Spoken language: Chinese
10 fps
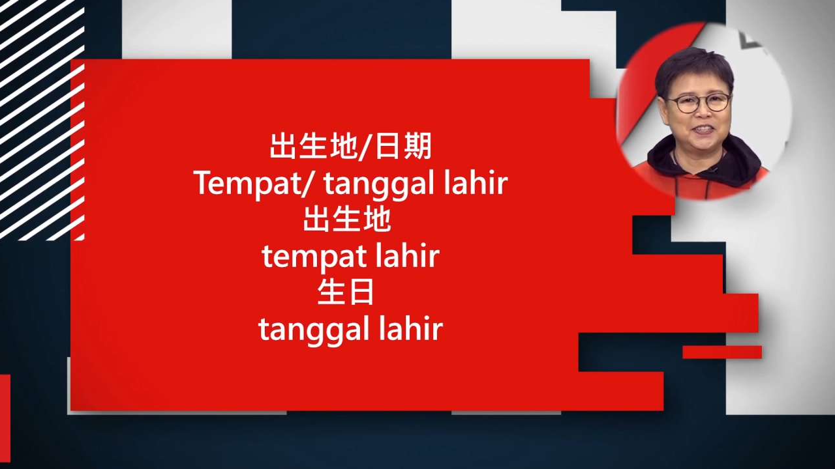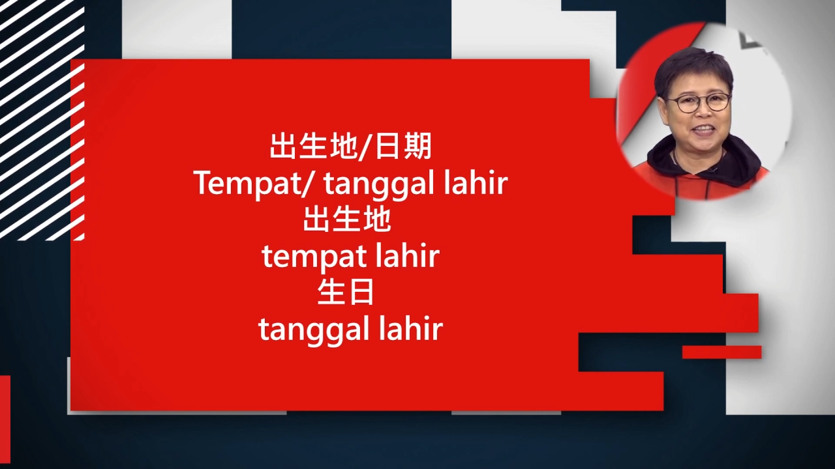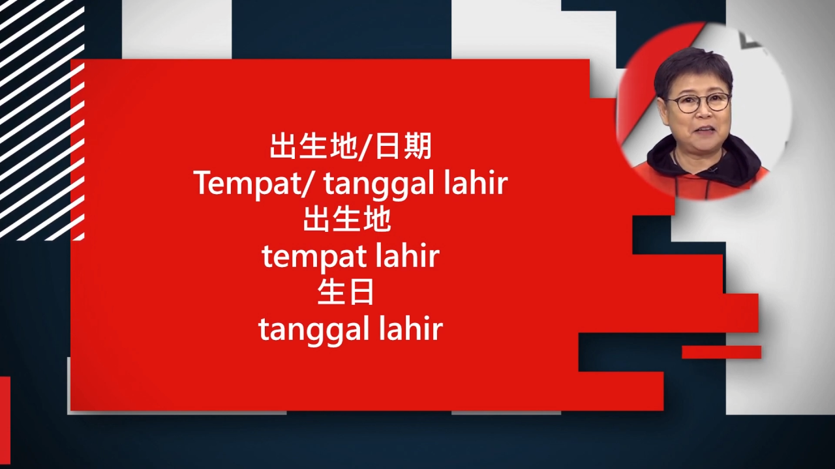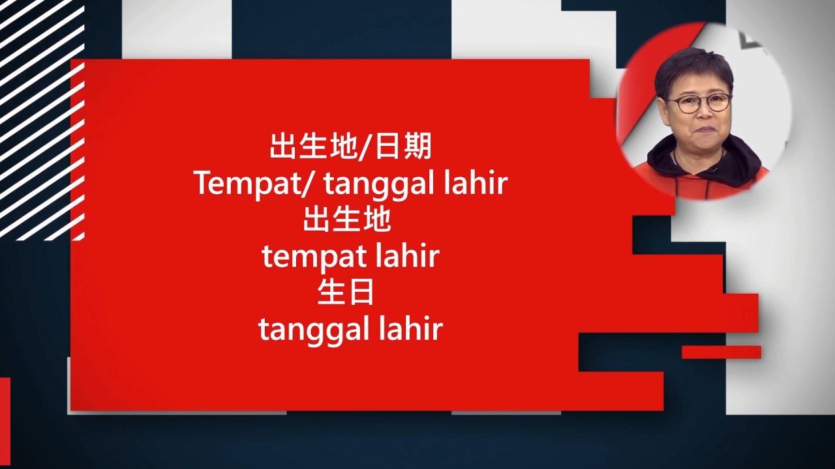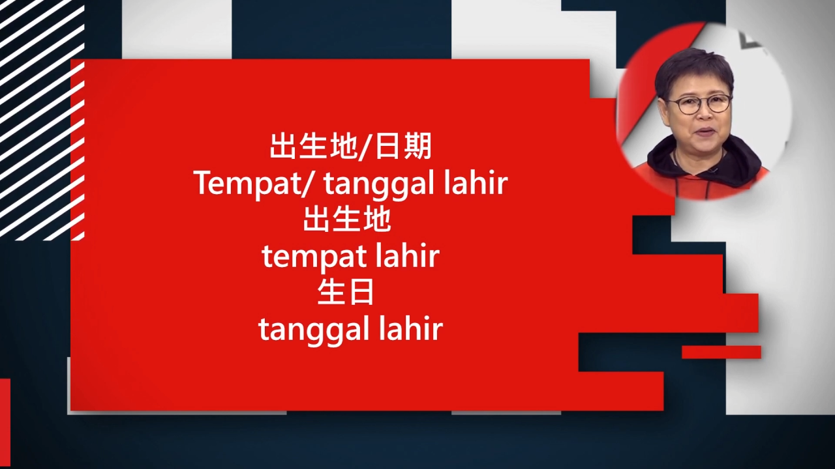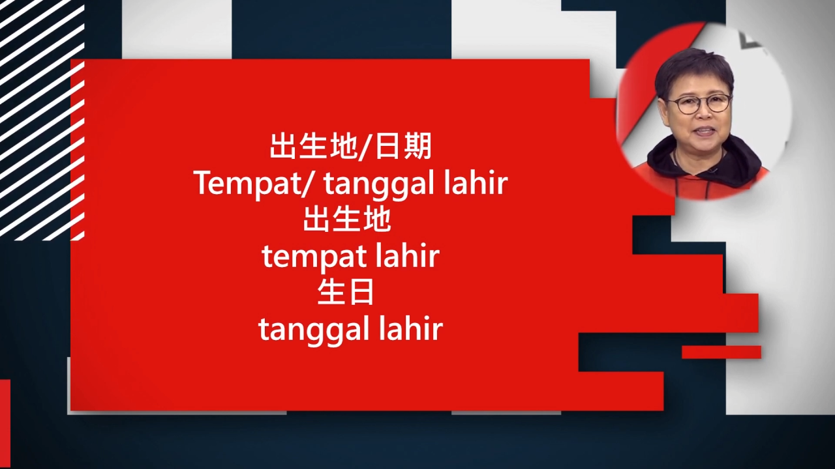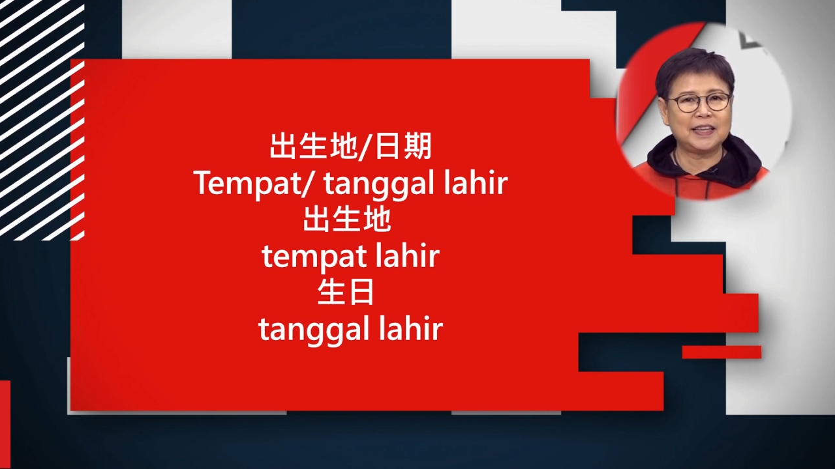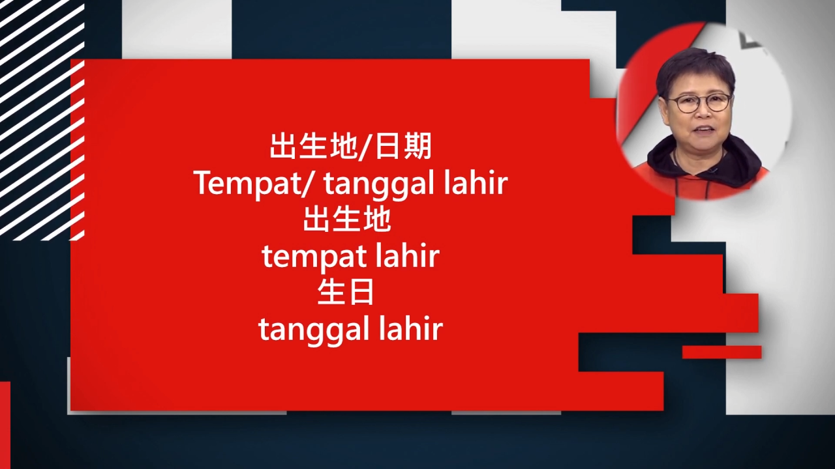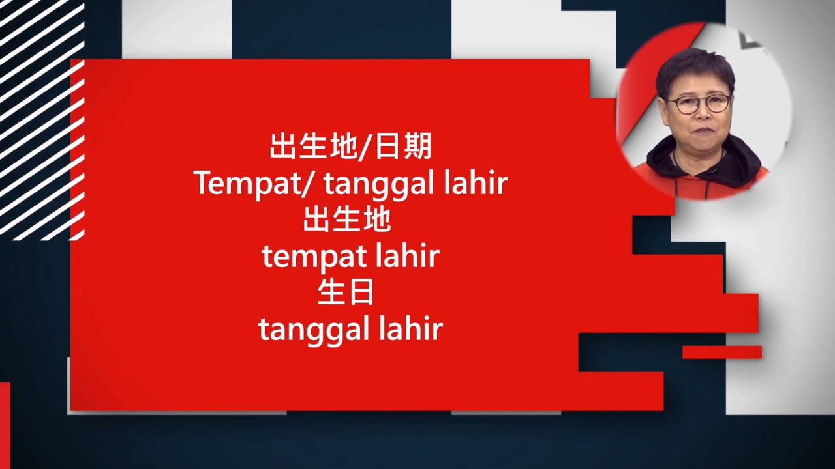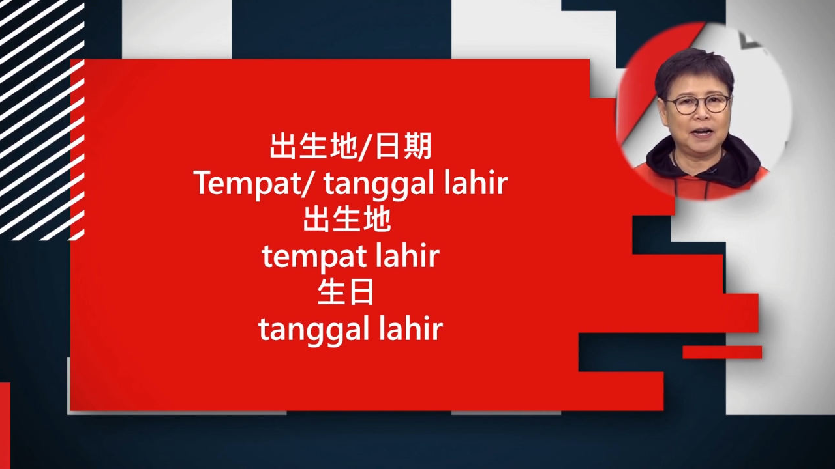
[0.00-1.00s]
者台
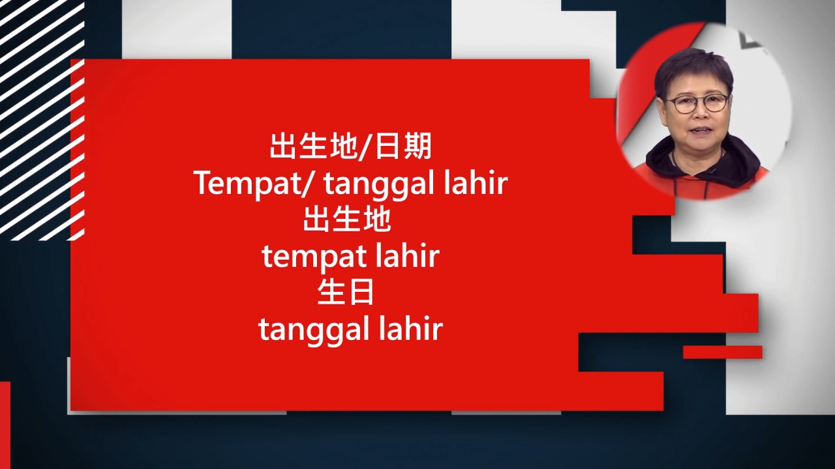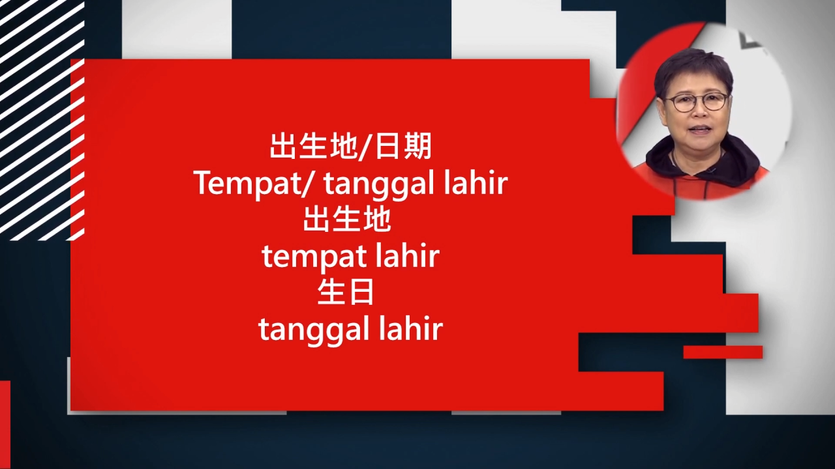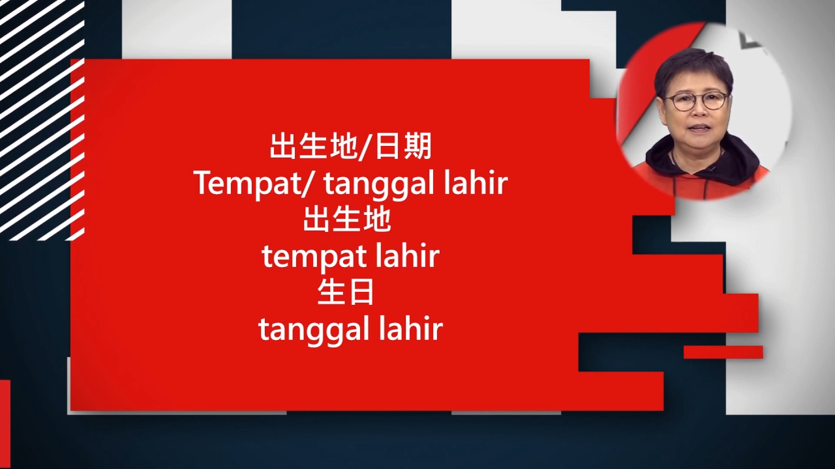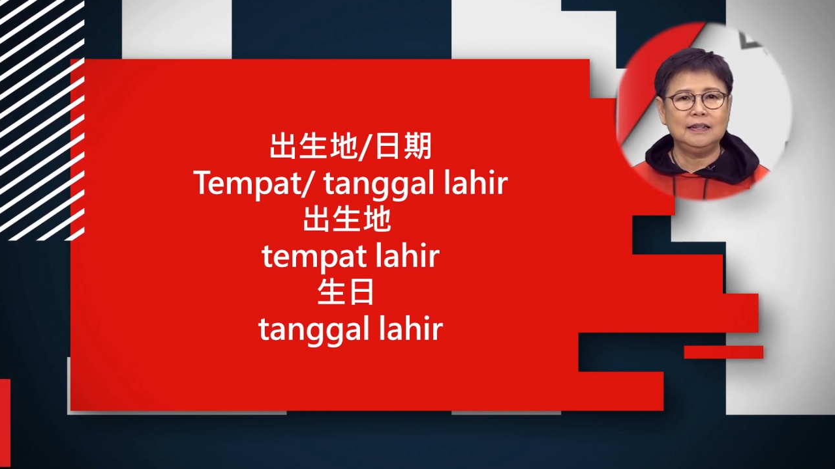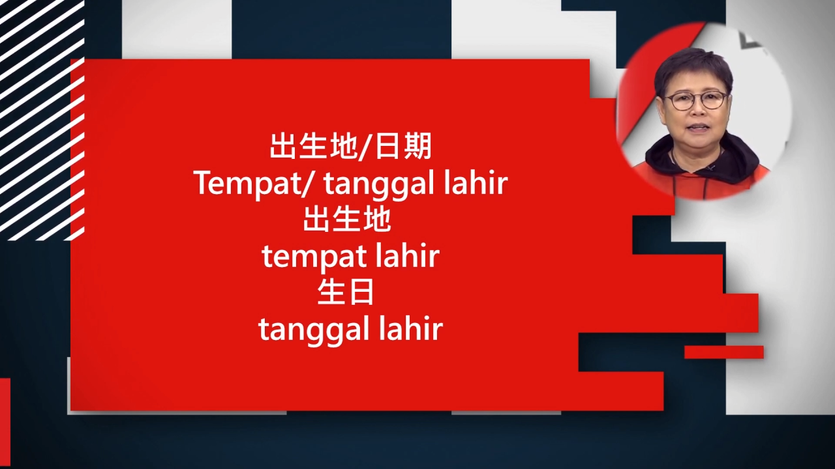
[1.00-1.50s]
北、台湾。